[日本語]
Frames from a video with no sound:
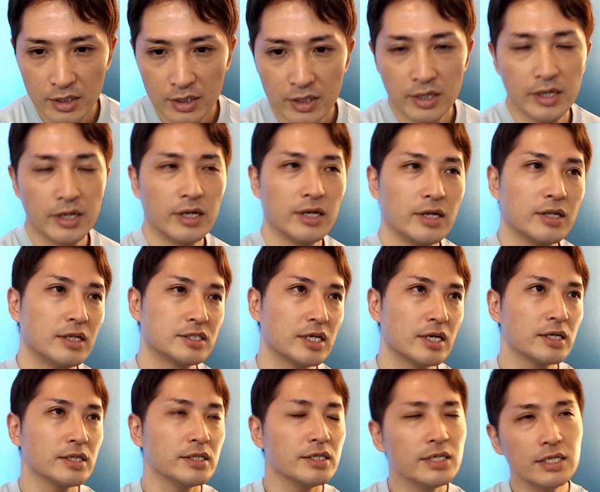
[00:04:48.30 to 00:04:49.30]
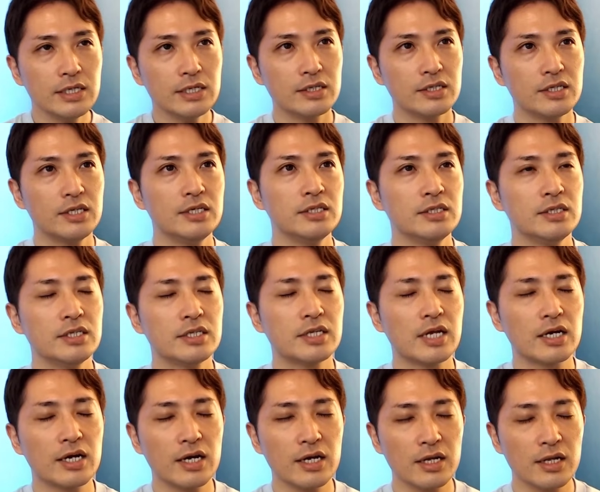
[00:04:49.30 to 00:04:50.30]
えー、でさらに金利
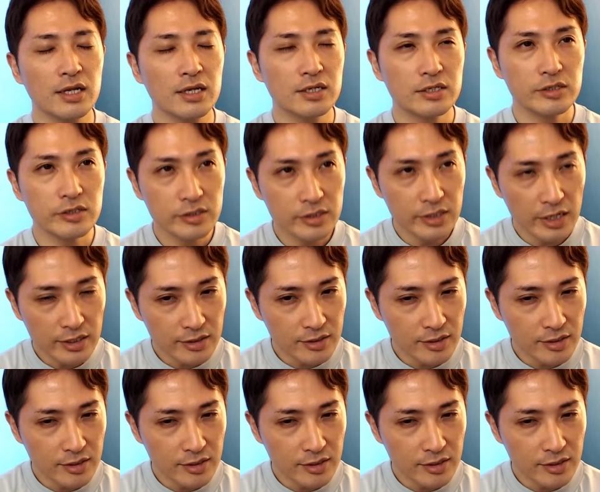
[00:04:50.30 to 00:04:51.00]
高くなっ